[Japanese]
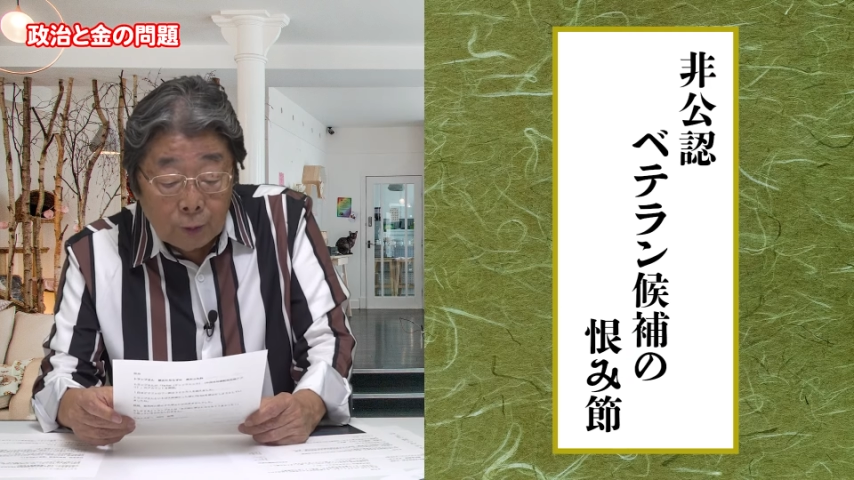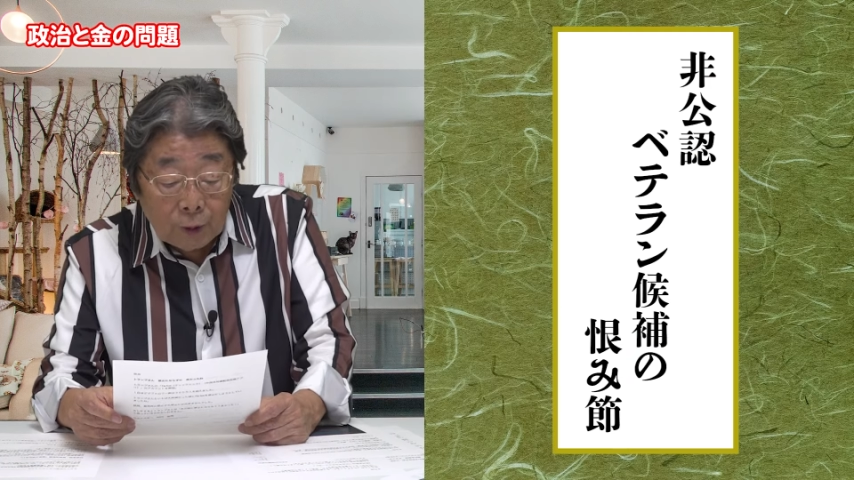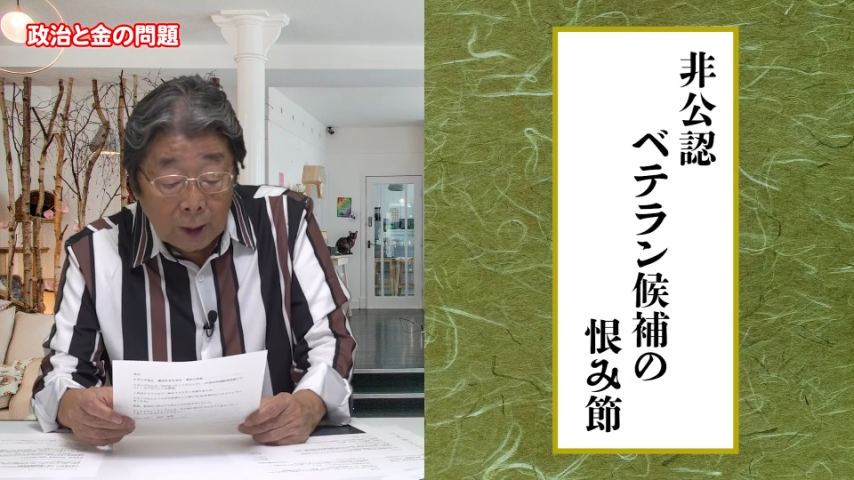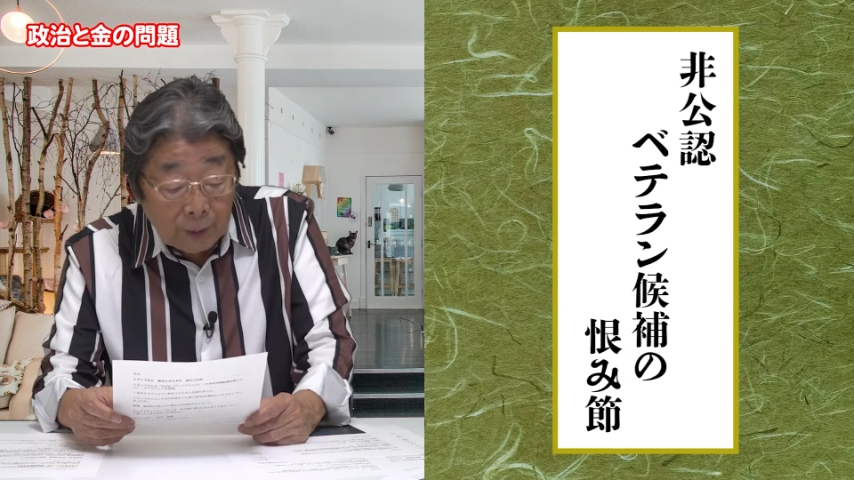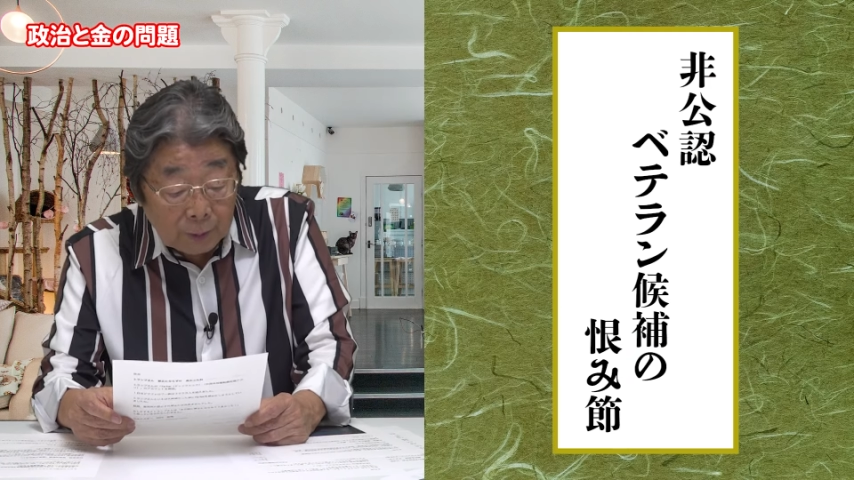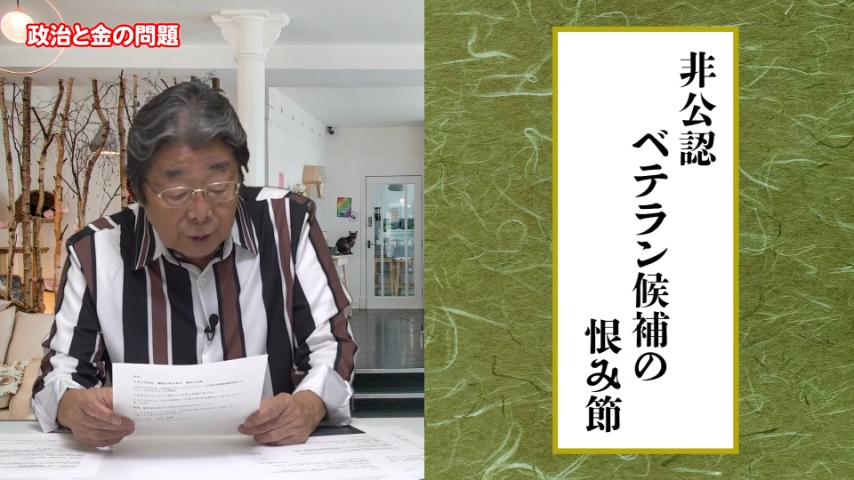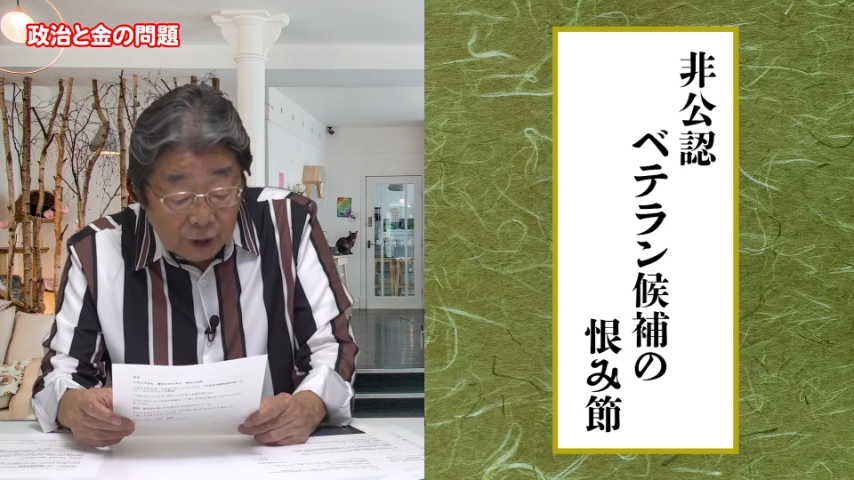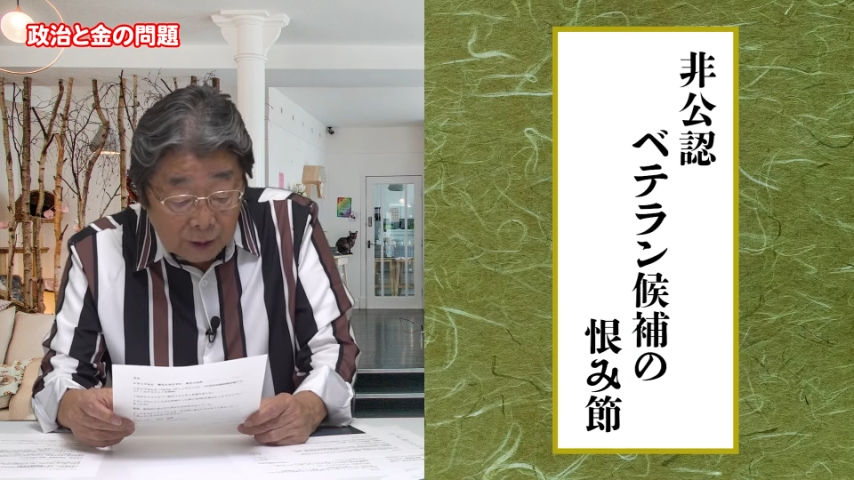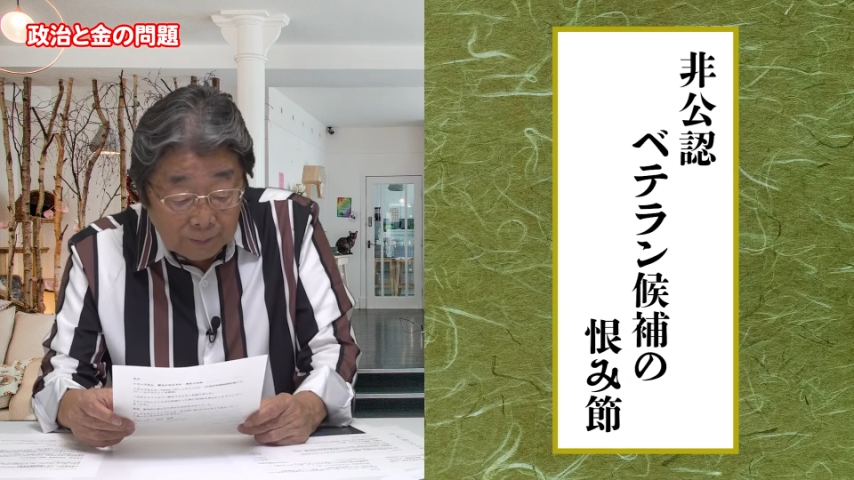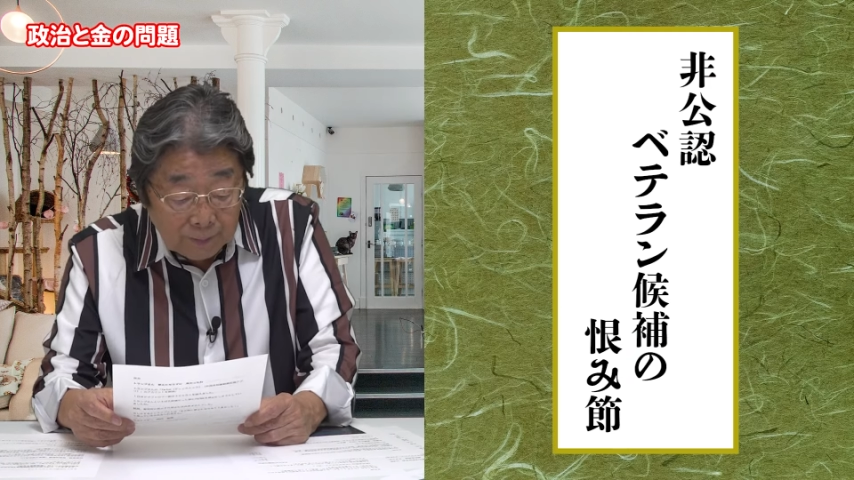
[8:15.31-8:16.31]
恨み
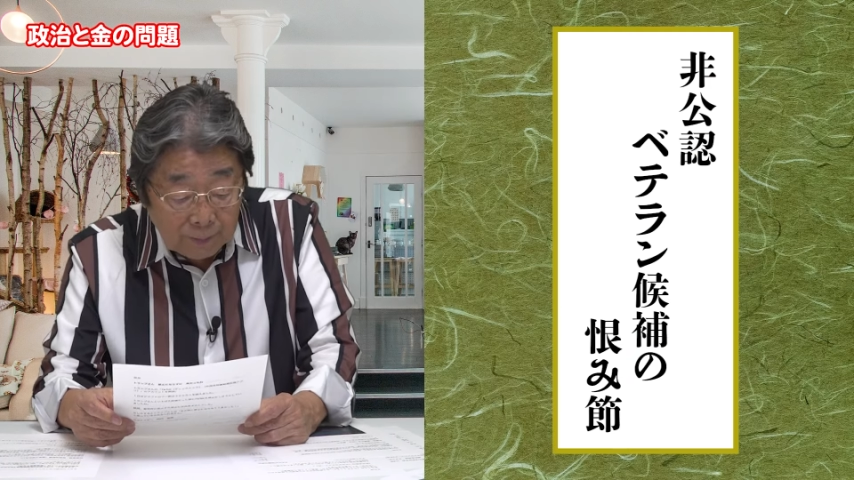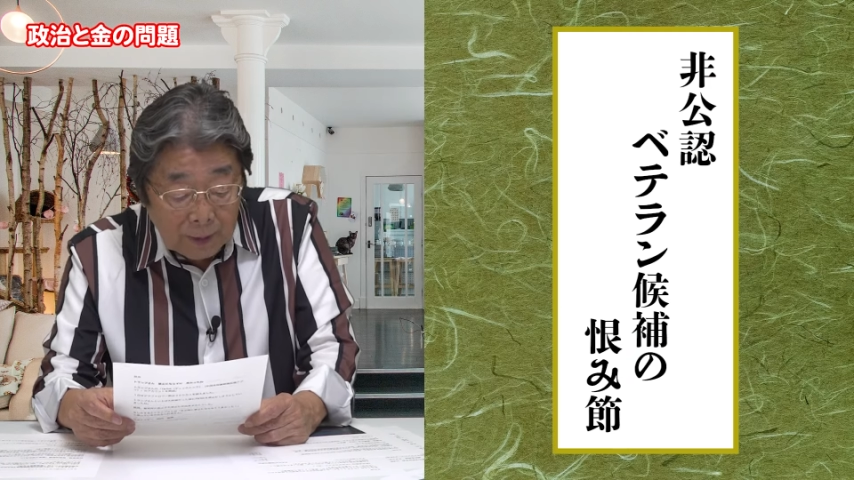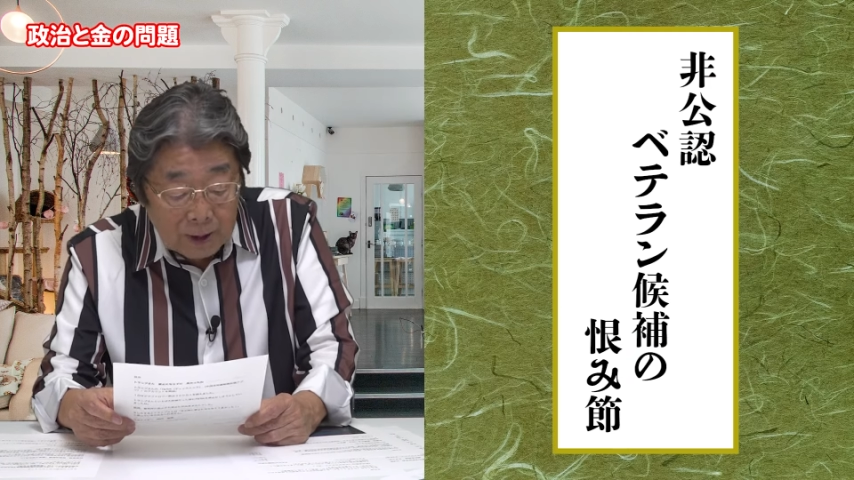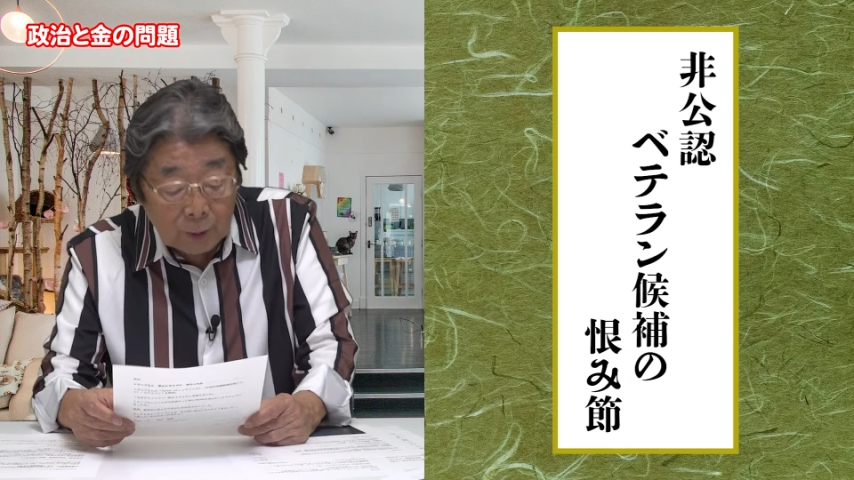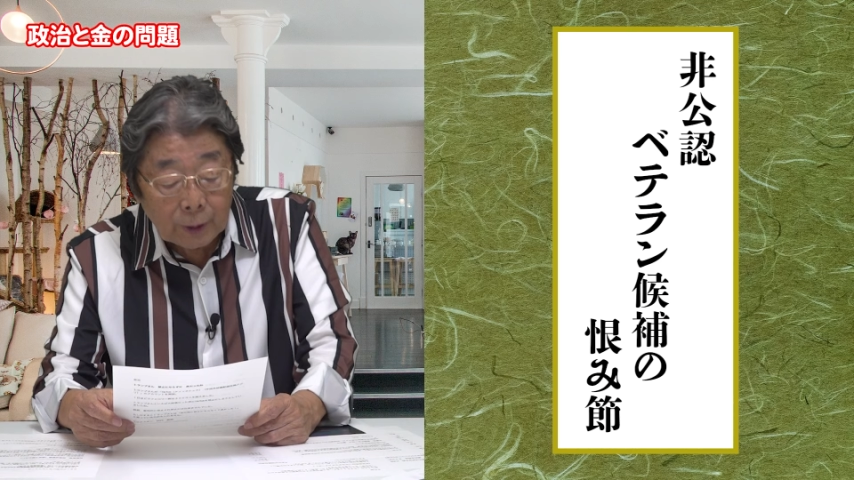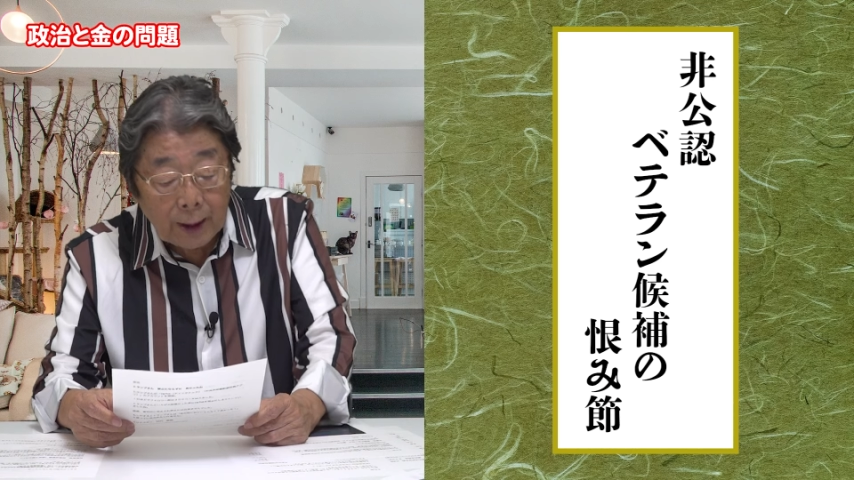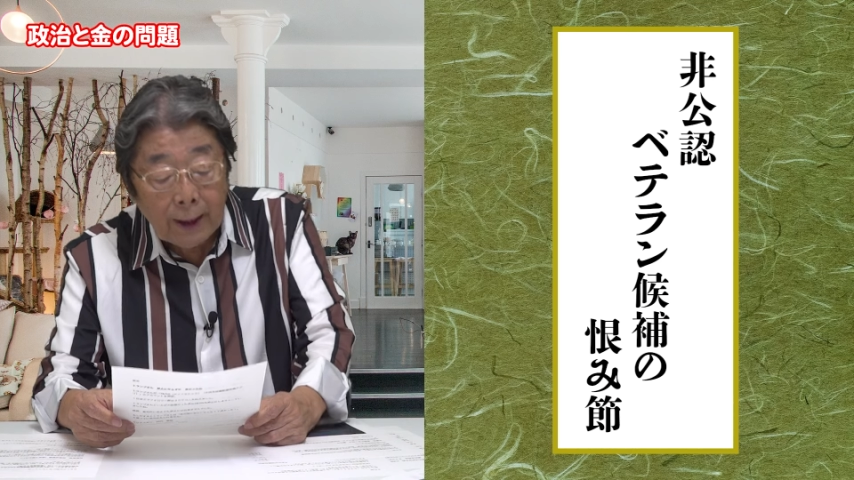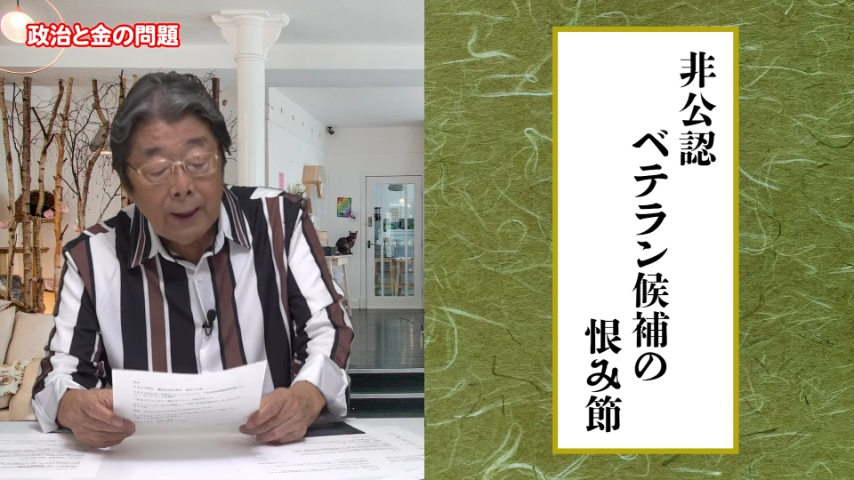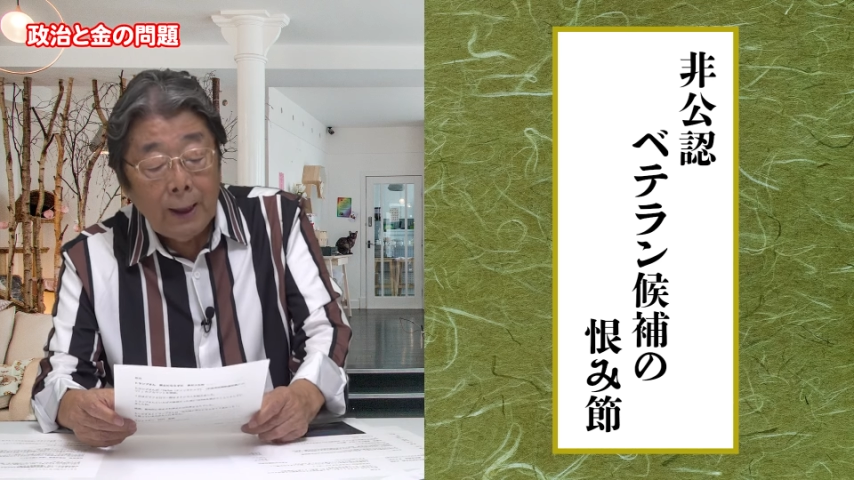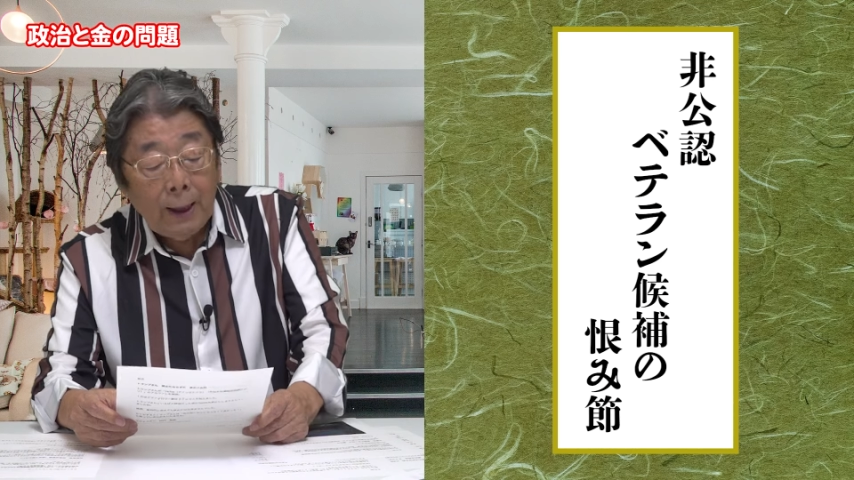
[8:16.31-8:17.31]
節。そうね。